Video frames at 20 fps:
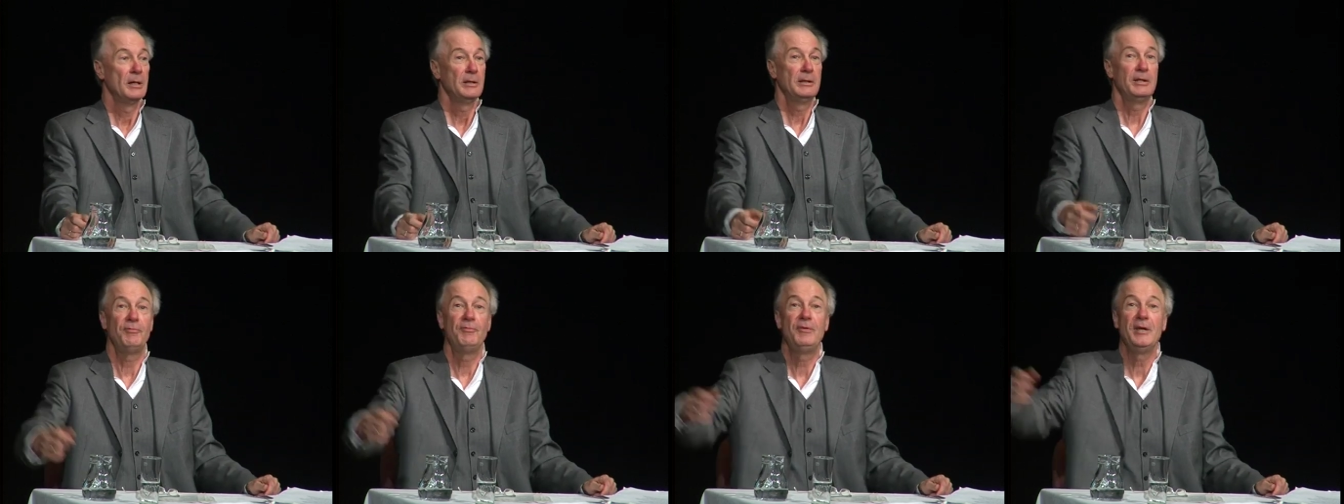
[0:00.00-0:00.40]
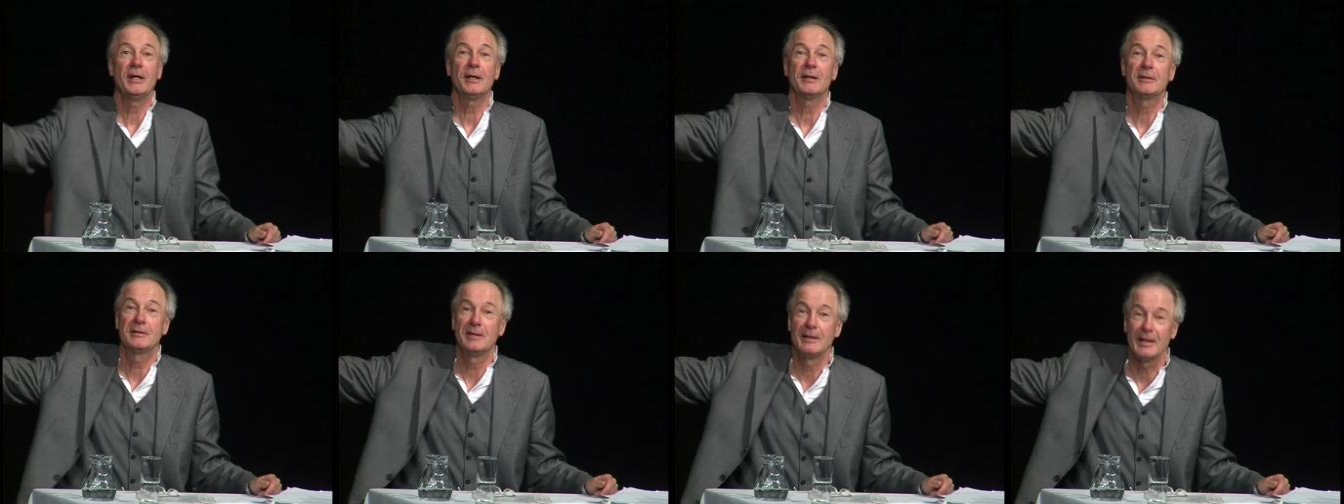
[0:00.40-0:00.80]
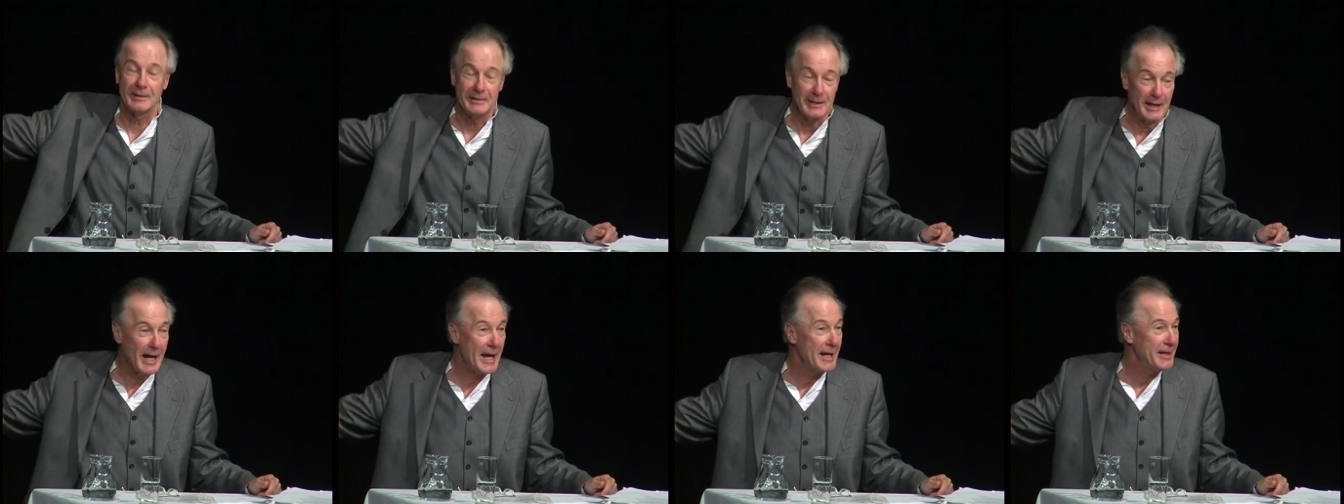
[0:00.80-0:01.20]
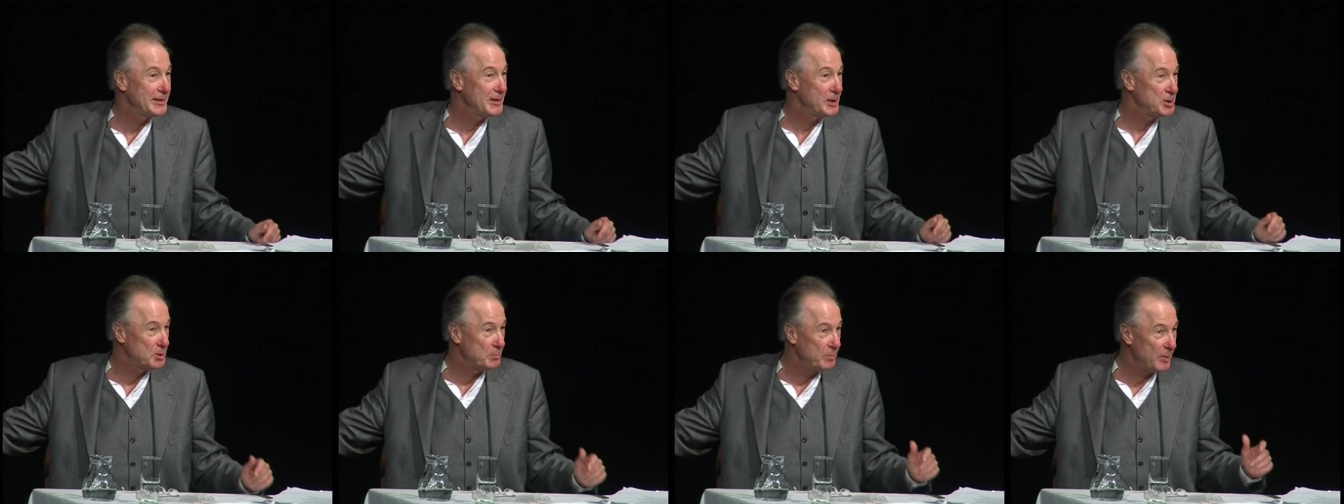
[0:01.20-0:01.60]
Die Wirtin hatte
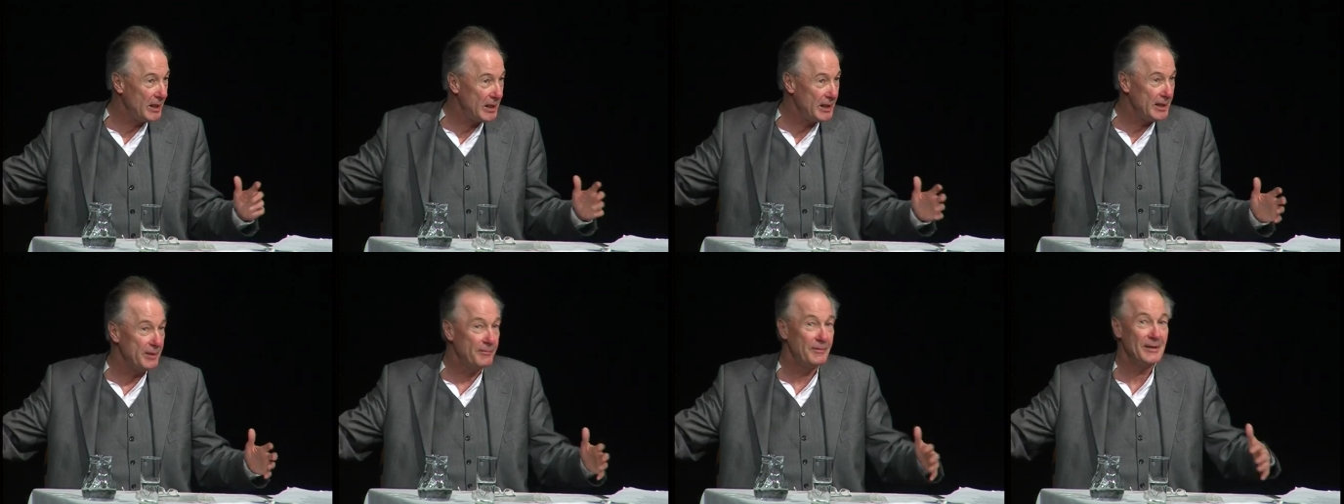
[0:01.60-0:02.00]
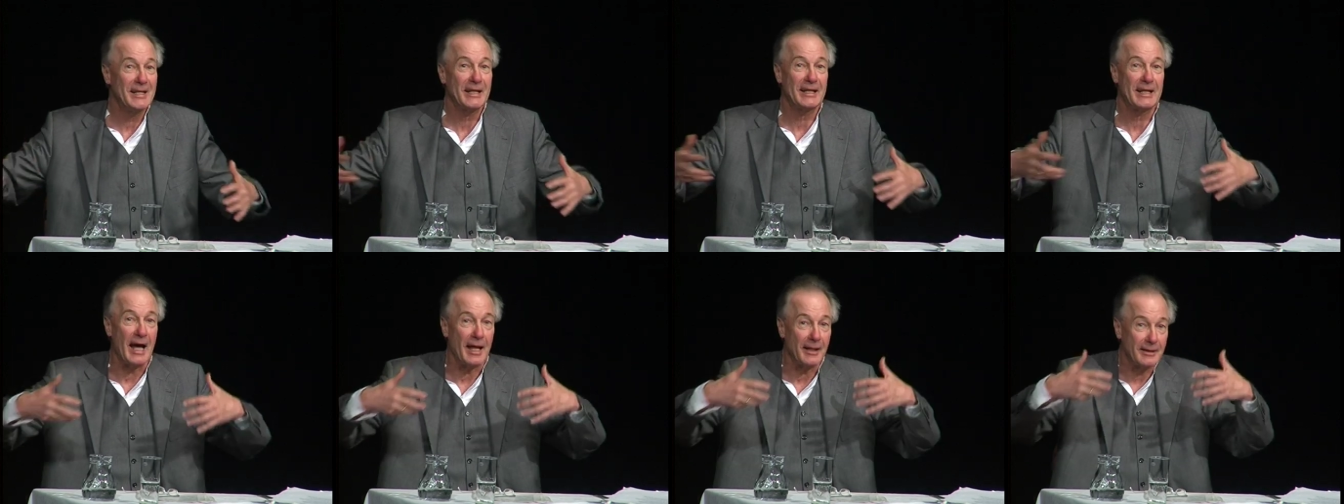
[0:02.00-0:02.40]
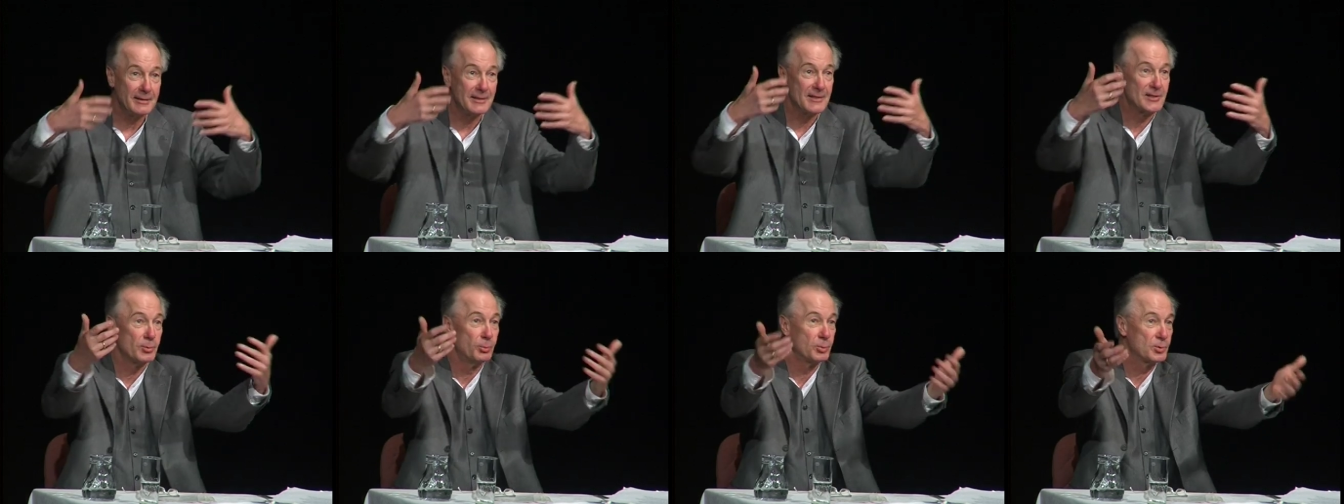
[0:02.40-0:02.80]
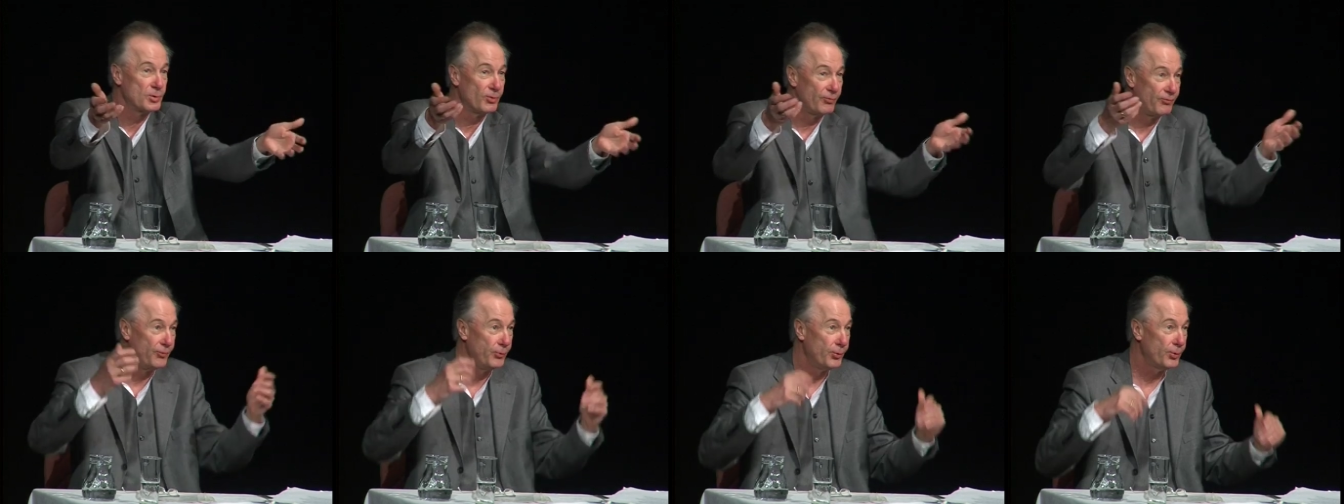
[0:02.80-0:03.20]
leichtes Spiel, ihr wieder Gatten
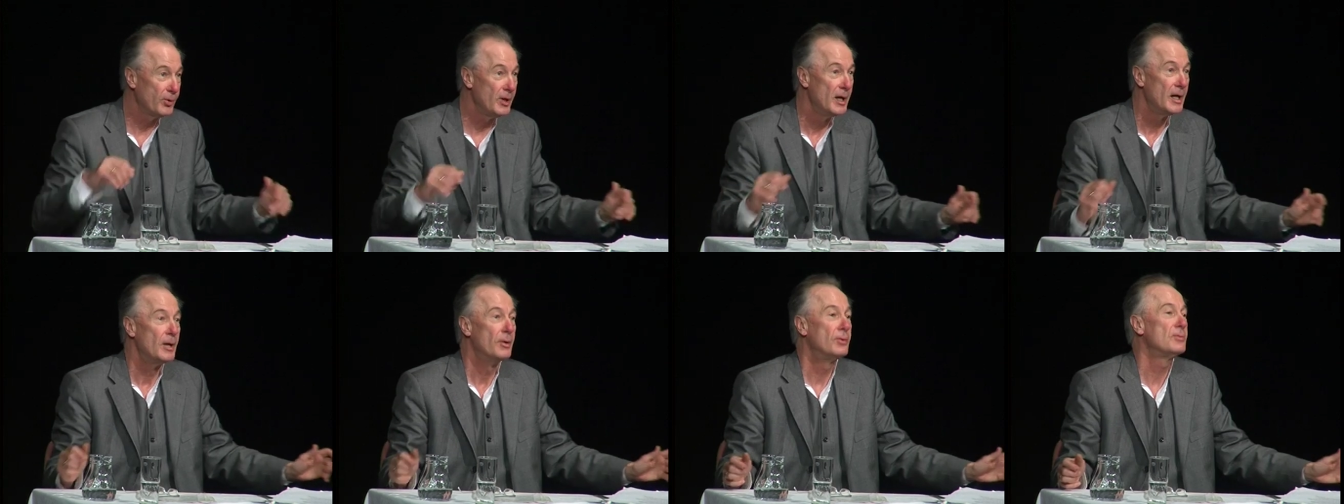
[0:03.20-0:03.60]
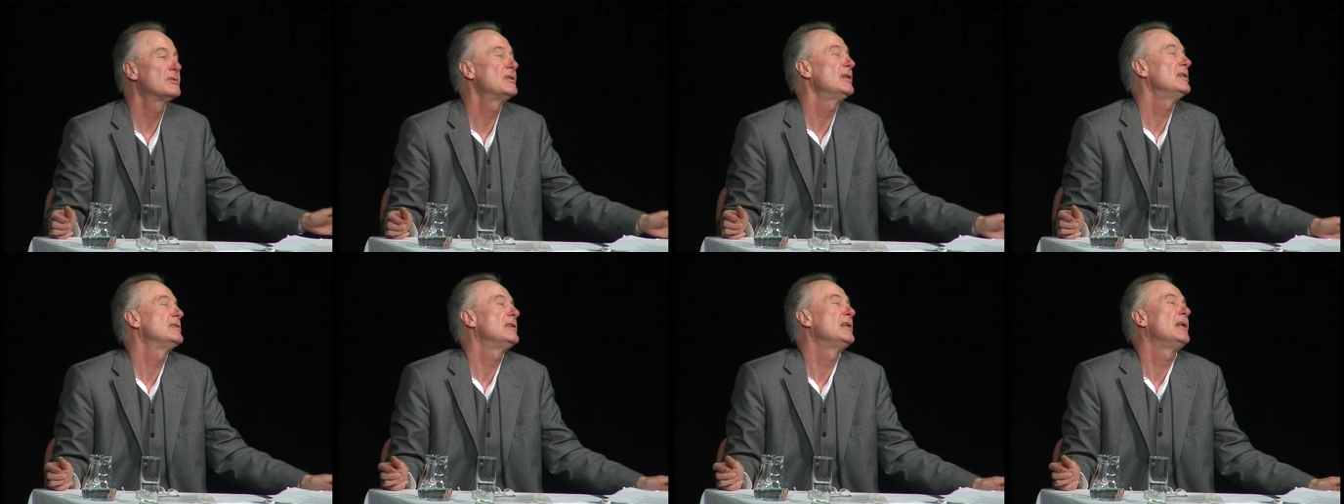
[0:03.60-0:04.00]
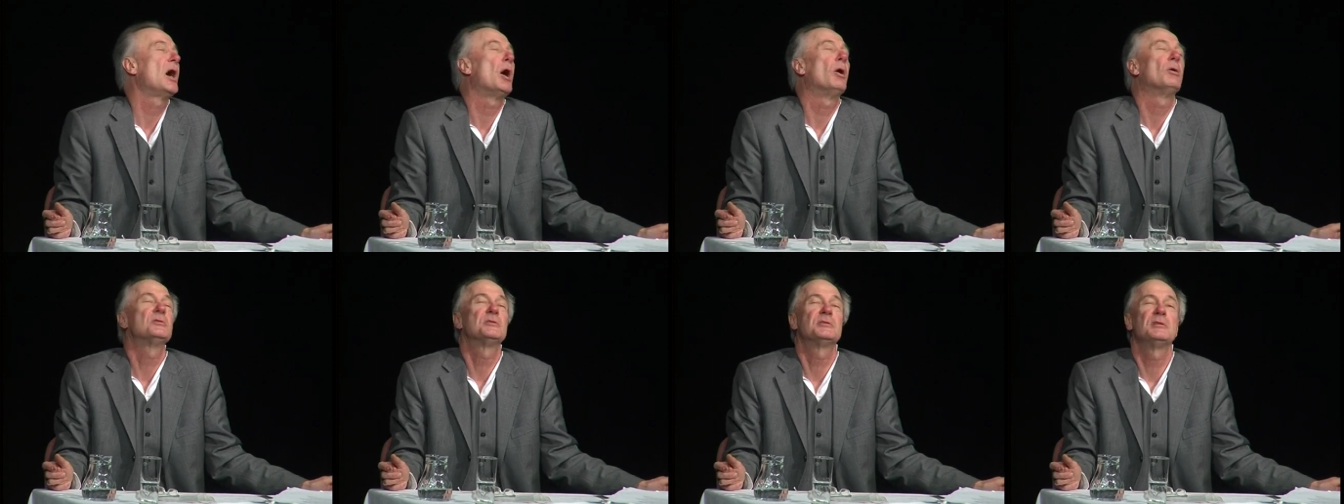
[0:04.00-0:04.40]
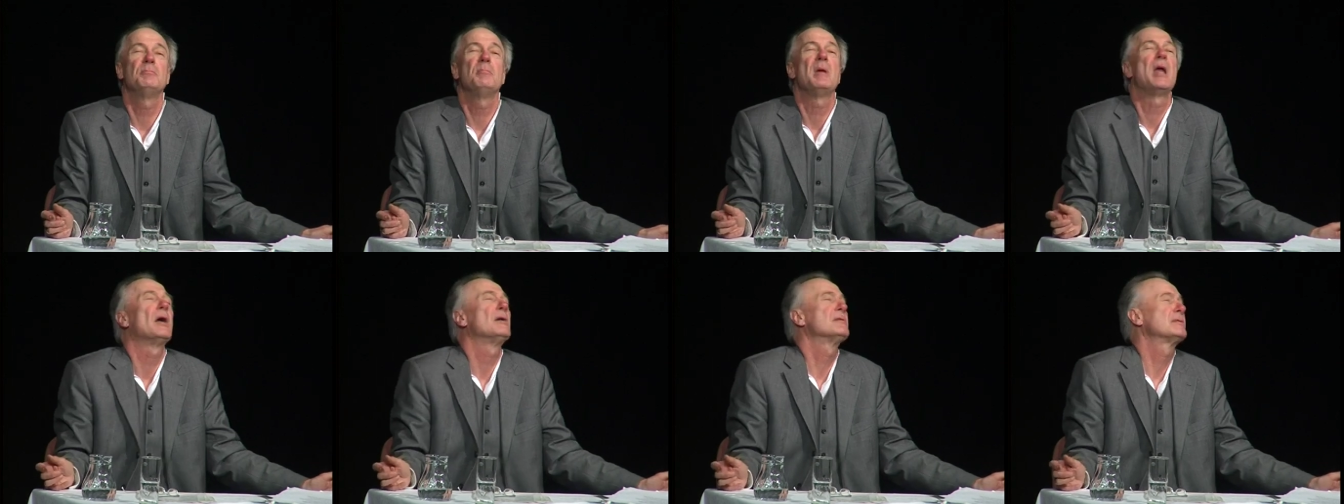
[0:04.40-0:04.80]
zuzuführen, und sie, sie lauschte
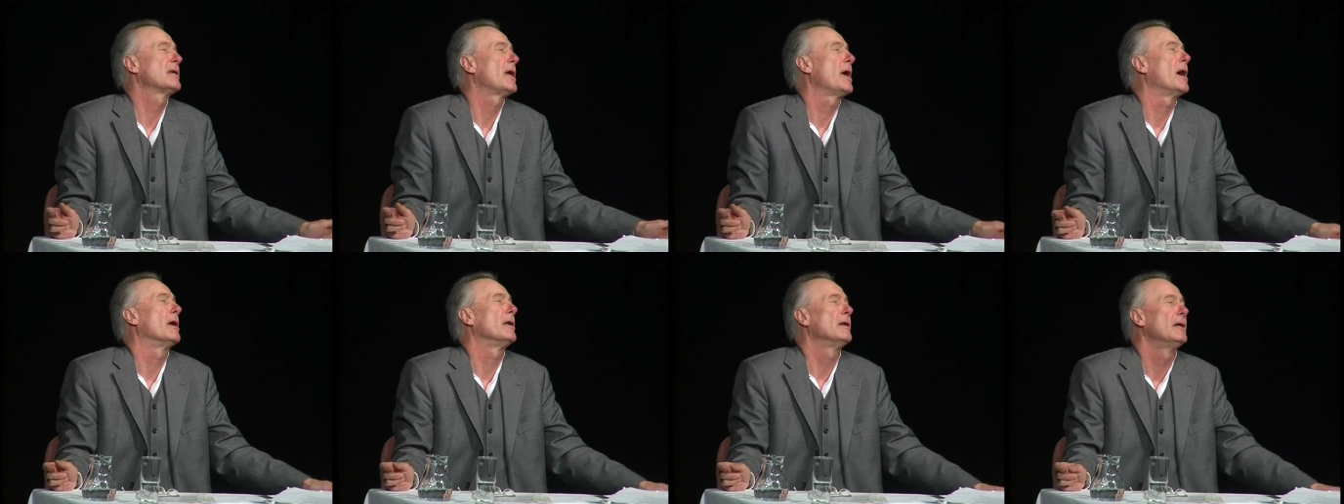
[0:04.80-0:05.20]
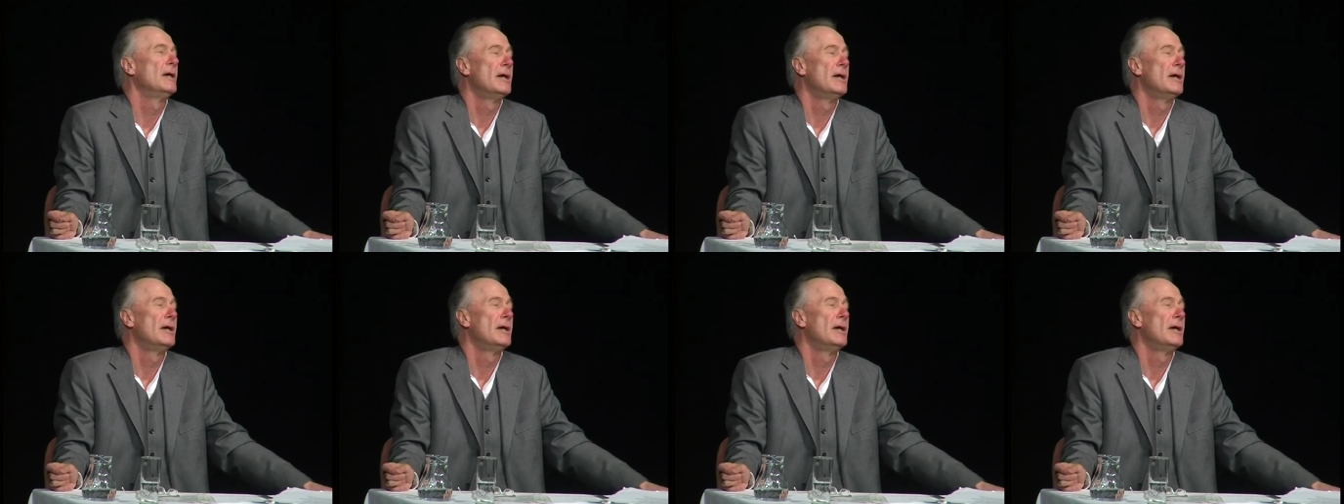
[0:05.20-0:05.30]
mehr als gern